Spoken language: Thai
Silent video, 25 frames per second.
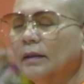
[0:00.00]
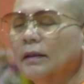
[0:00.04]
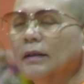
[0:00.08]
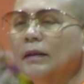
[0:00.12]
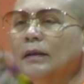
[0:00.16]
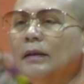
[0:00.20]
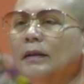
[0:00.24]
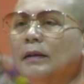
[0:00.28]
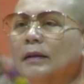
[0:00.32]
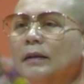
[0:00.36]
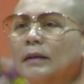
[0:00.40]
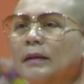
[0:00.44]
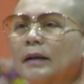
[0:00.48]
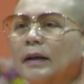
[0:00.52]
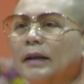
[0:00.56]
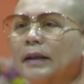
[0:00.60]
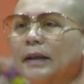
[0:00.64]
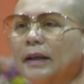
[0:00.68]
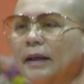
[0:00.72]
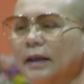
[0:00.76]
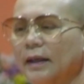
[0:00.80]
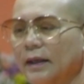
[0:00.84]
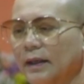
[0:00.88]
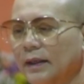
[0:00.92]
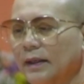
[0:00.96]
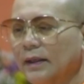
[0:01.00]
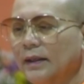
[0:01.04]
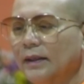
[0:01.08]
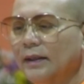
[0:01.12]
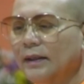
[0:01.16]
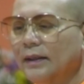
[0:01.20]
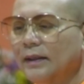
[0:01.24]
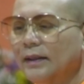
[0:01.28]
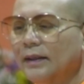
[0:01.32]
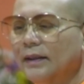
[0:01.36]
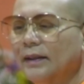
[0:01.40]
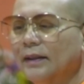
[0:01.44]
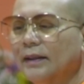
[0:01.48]
เออ ไอ้แค่
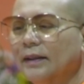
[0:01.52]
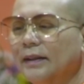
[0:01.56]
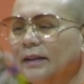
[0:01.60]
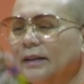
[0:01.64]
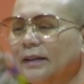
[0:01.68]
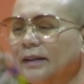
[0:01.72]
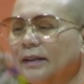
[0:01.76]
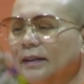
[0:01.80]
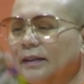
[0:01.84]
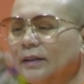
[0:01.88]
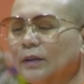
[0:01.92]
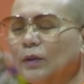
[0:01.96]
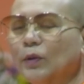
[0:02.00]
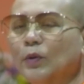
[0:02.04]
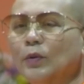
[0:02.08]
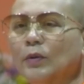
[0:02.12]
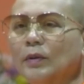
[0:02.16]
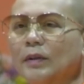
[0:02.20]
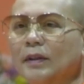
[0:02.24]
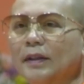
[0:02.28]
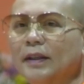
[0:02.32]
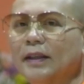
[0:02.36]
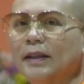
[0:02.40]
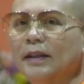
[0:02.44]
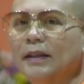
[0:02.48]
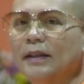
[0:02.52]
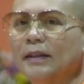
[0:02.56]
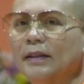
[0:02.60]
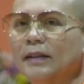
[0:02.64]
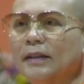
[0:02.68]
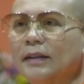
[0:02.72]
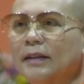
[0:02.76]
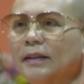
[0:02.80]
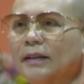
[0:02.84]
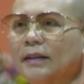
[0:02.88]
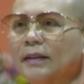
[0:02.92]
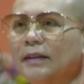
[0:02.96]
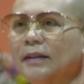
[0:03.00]
คู่หรือขี้
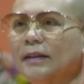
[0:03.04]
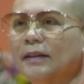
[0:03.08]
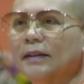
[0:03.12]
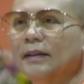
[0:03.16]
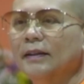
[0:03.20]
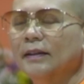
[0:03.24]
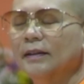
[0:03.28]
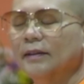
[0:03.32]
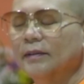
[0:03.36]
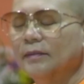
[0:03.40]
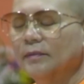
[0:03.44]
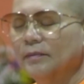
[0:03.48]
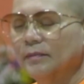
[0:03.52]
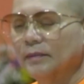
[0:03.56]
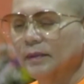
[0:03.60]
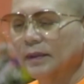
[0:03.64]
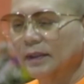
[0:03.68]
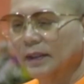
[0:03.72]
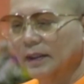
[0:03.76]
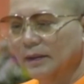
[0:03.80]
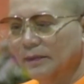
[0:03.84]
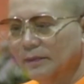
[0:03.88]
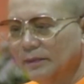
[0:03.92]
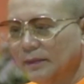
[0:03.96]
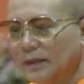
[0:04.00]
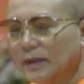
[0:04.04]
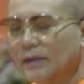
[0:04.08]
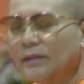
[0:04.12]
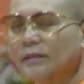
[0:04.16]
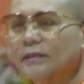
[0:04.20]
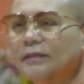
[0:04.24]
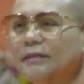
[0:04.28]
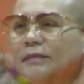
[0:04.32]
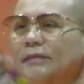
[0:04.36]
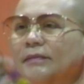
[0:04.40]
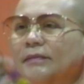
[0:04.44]
นี่ มันทำเอา